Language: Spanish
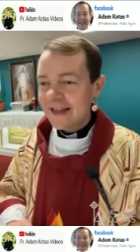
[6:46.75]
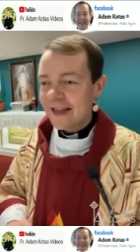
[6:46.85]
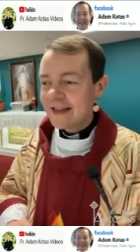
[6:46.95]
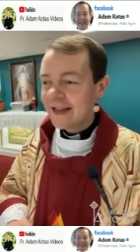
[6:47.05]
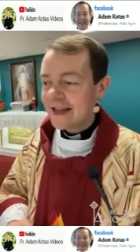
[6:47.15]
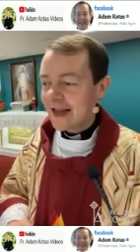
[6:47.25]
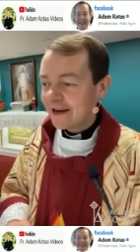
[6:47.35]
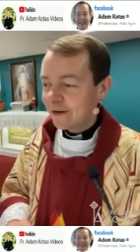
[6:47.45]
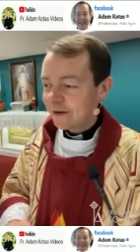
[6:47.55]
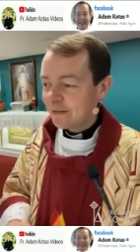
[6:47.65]
de
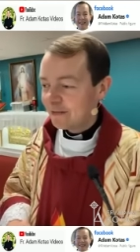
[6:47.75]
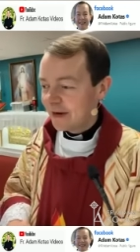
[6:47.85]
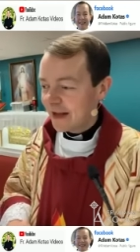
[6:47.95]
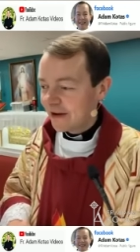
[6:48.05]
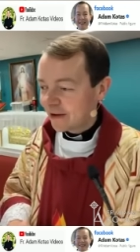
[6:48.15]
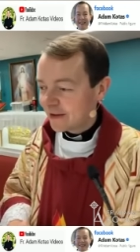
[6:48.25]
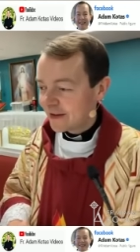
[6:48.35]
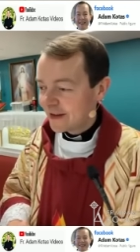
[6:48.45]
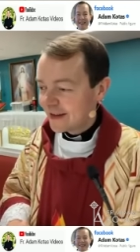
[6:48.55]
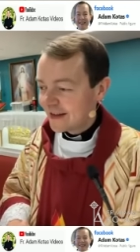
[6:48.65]
enseñar los ombligos.